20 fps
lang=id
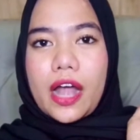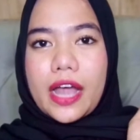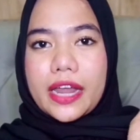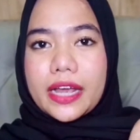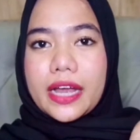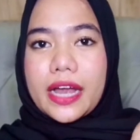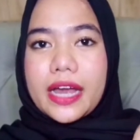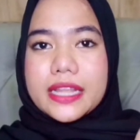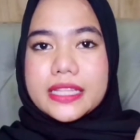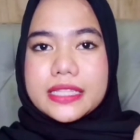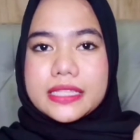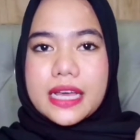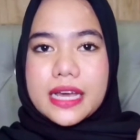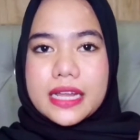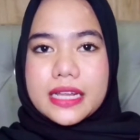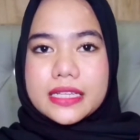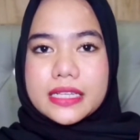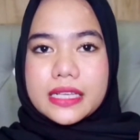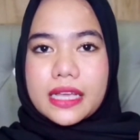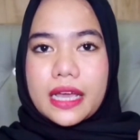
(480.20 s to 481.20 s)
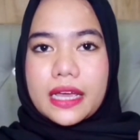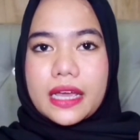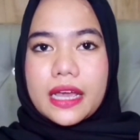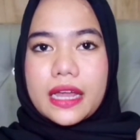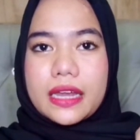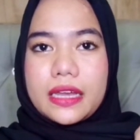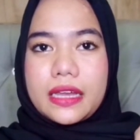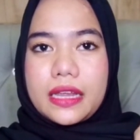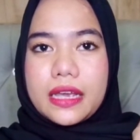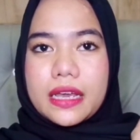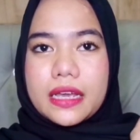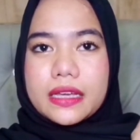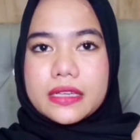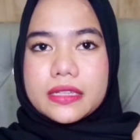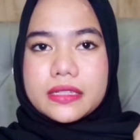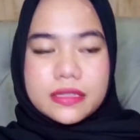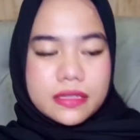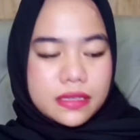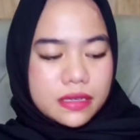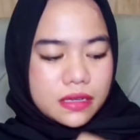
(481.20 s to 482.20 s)
ada garis-garis kayak dia
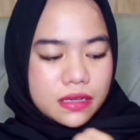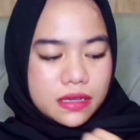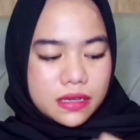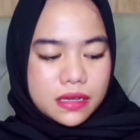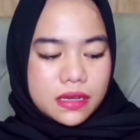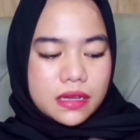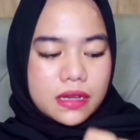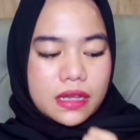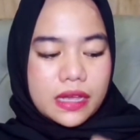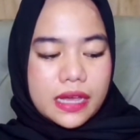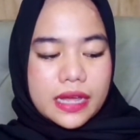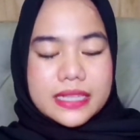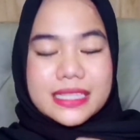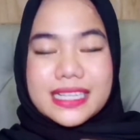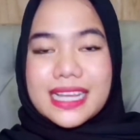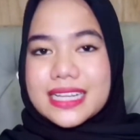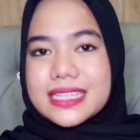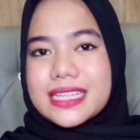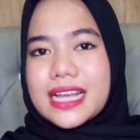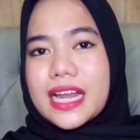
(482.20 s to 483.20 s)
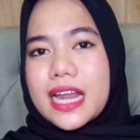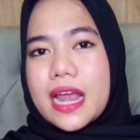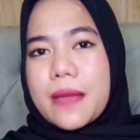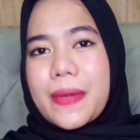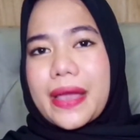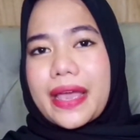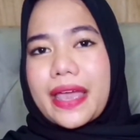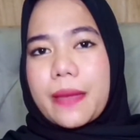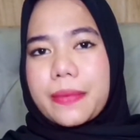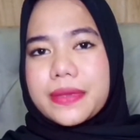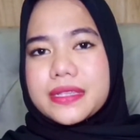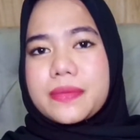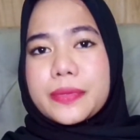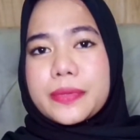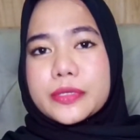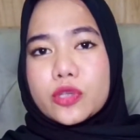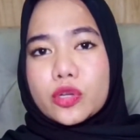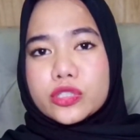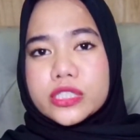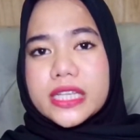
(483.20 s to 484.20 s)
garis-garis tangannya pakai apa sih
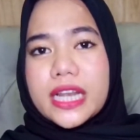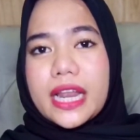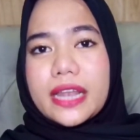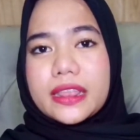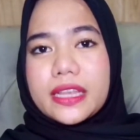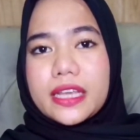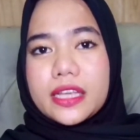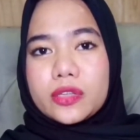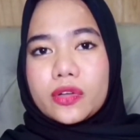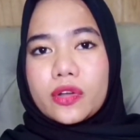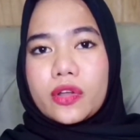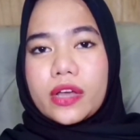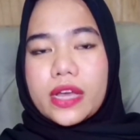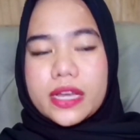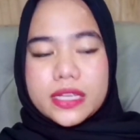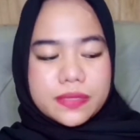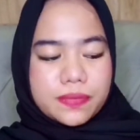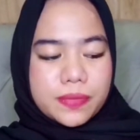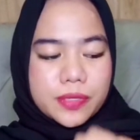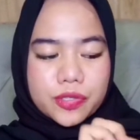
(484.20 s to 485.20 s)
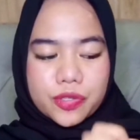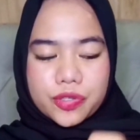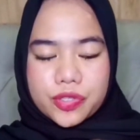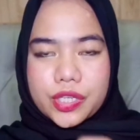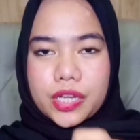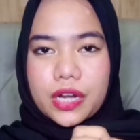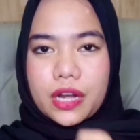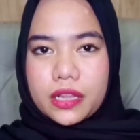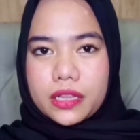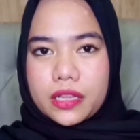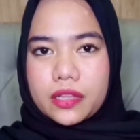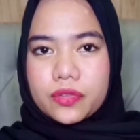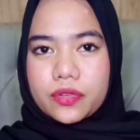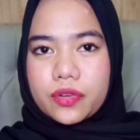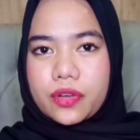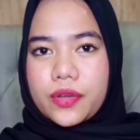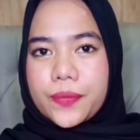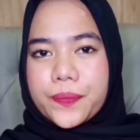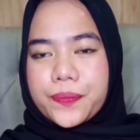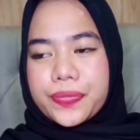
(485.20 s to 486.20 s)
pisau silet gitu loh guys pisau silet itu
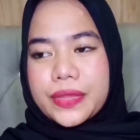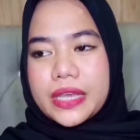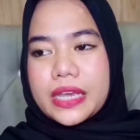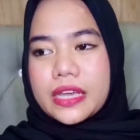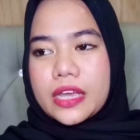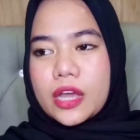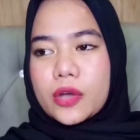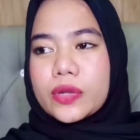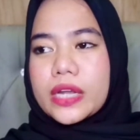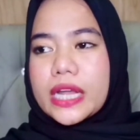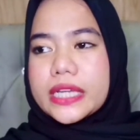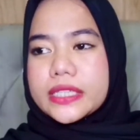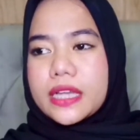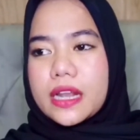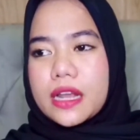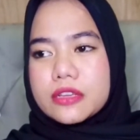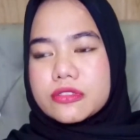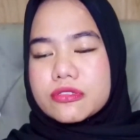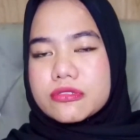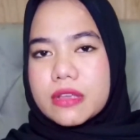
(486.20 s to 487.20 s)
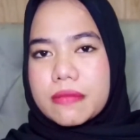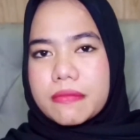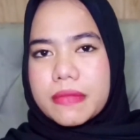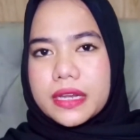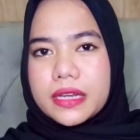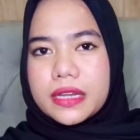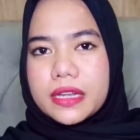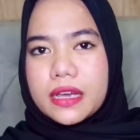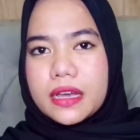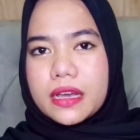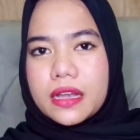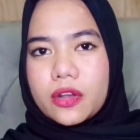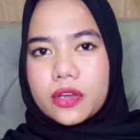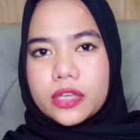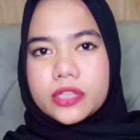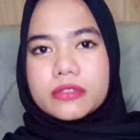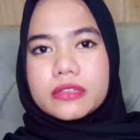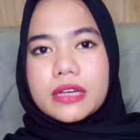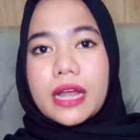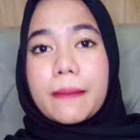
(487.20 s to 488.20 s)
aku nanya langsung sama dia lo
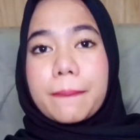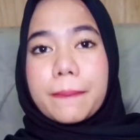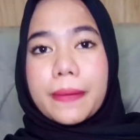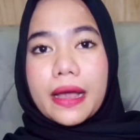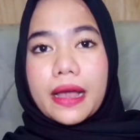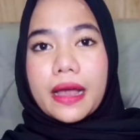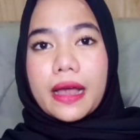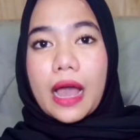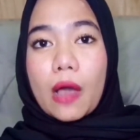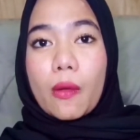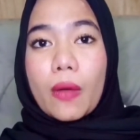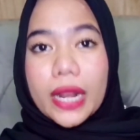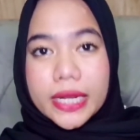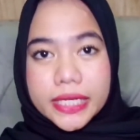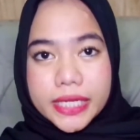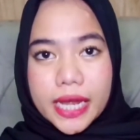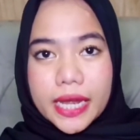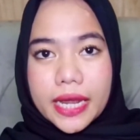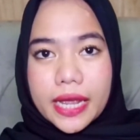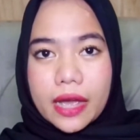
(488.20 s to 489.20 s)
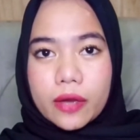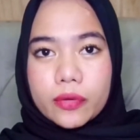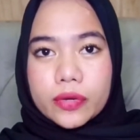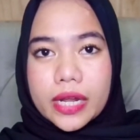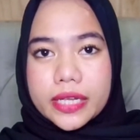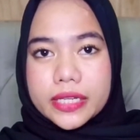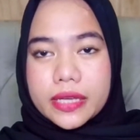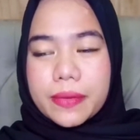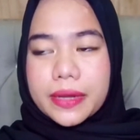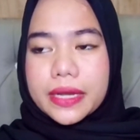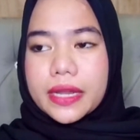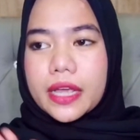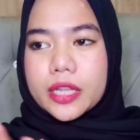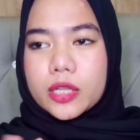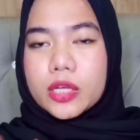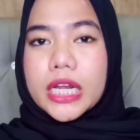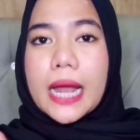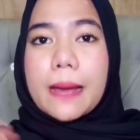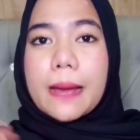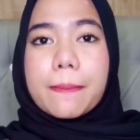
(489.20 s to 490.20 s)
itu kenapa awalnya ya aku nanya sama dia
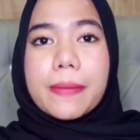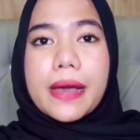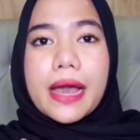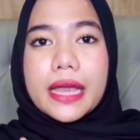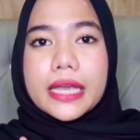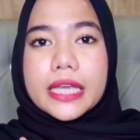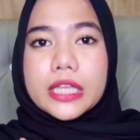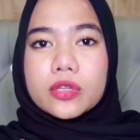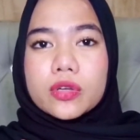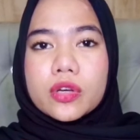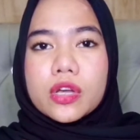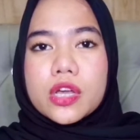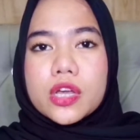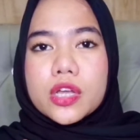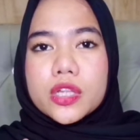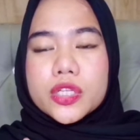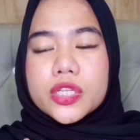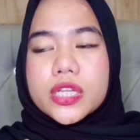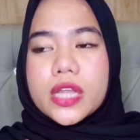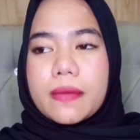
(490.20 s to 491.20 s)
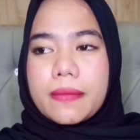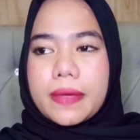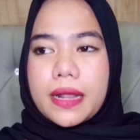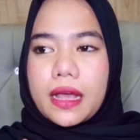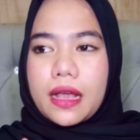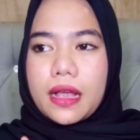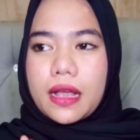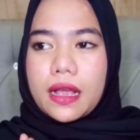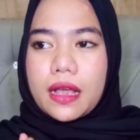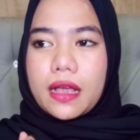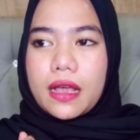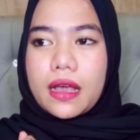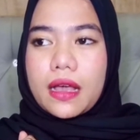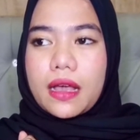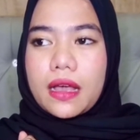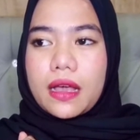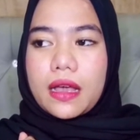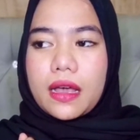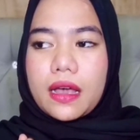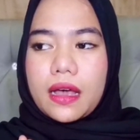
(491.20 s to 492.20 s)
itu kenapa gitu terus dia bilang
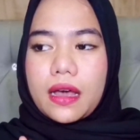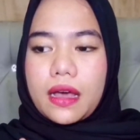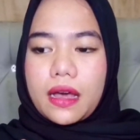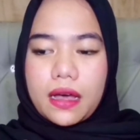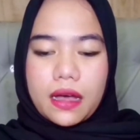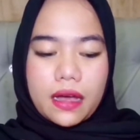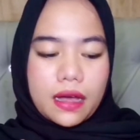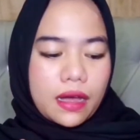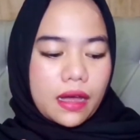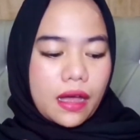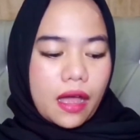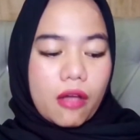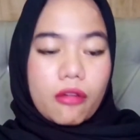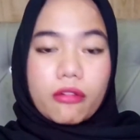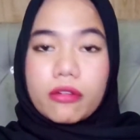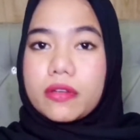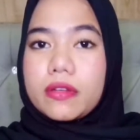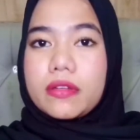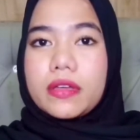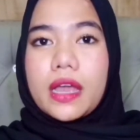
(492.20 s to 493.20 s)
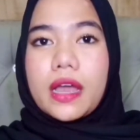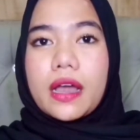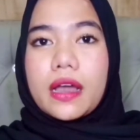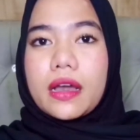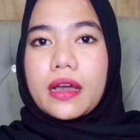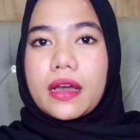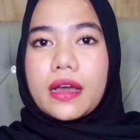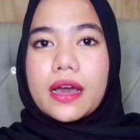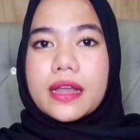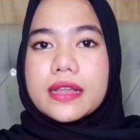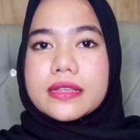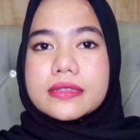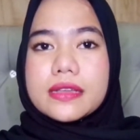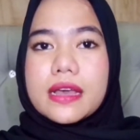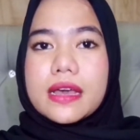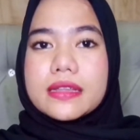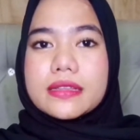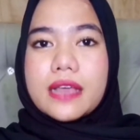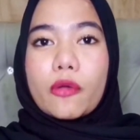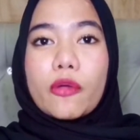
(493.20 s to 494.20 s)
ah, aku yang
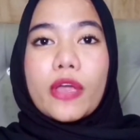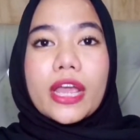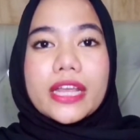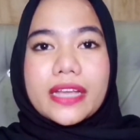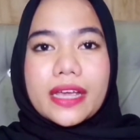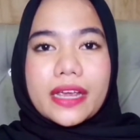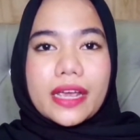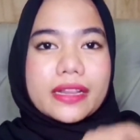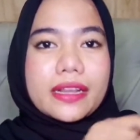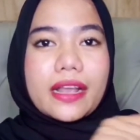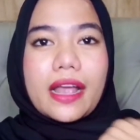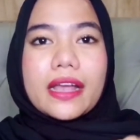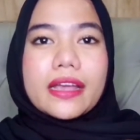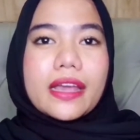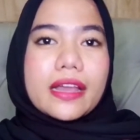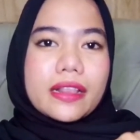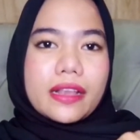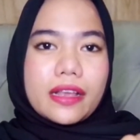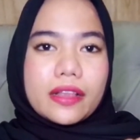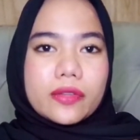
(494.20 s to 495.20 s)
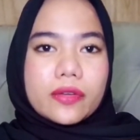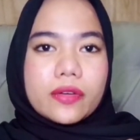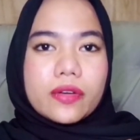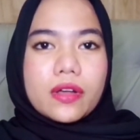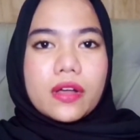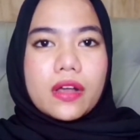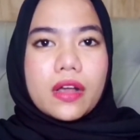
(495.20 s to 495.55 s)
garis-garis aku yang nyayat-nyayat gitu